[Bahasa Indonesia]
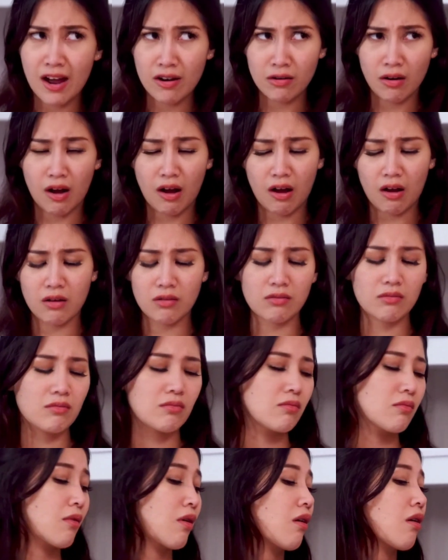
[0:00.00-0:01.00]
Tidak loh.
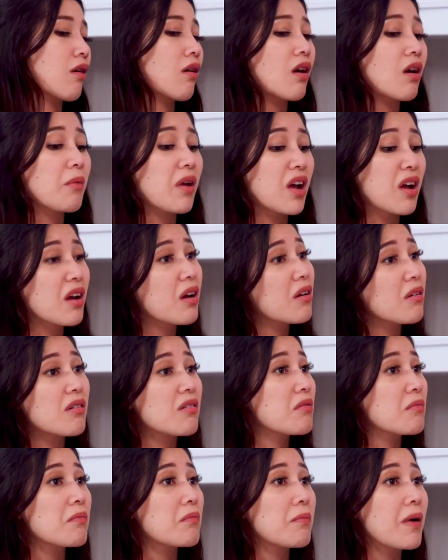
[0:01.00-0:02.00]
Emangnya
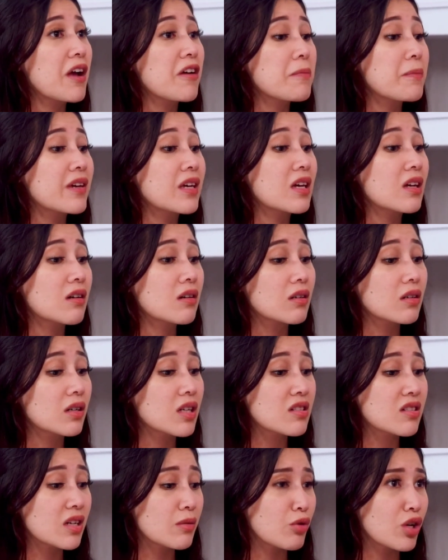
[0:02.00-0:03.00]
Pak E pikir
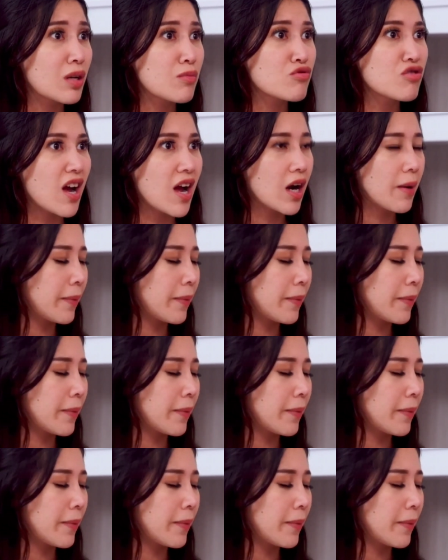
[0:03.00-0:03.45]
istrimu ini